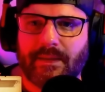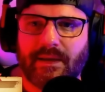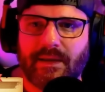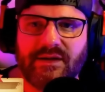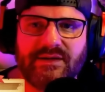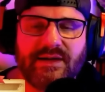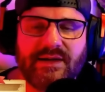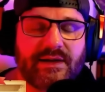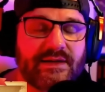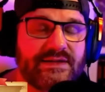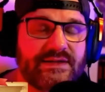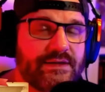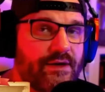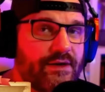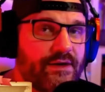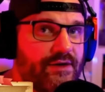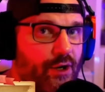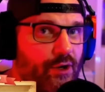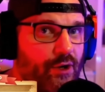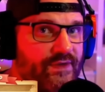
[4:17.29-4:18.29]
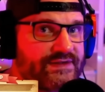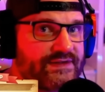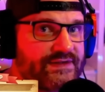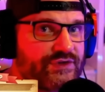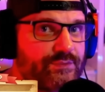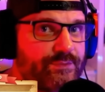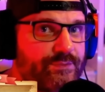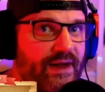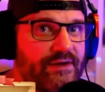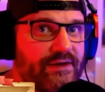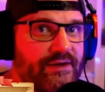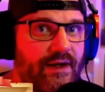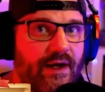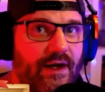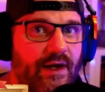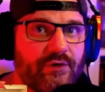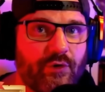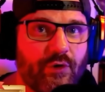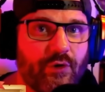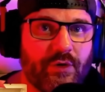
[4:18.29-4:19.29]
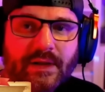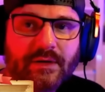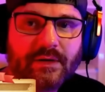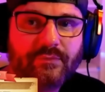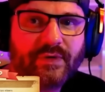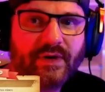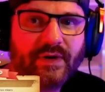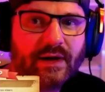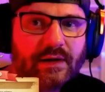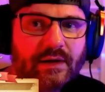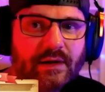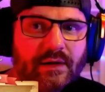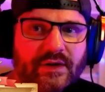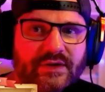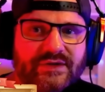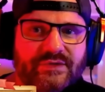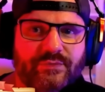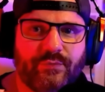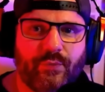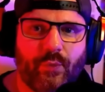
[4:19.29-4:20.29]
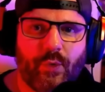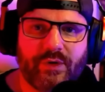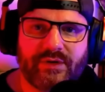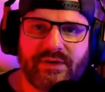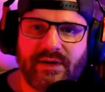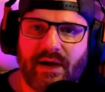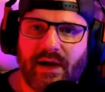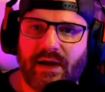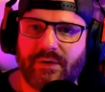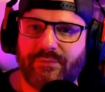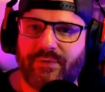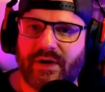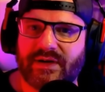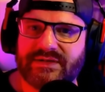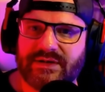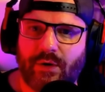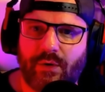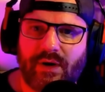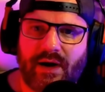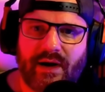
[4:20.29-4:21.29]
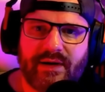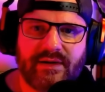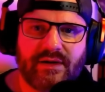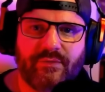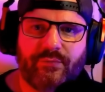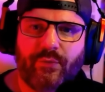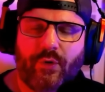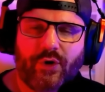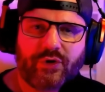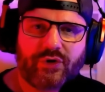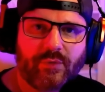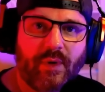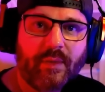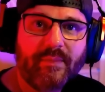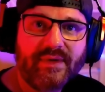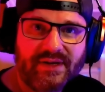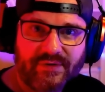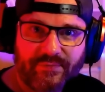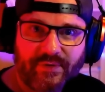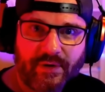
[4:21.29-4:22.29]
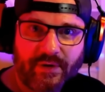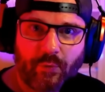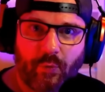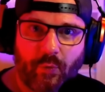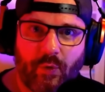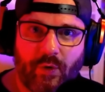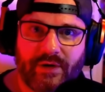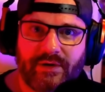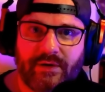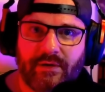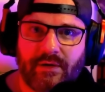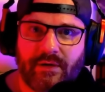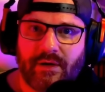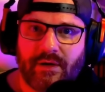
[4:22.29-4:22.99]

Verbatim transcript: Ich hätte sicherlich auch was dazu beitragen können, weil es wurden ja anfangs auch einige Worte über mich verloren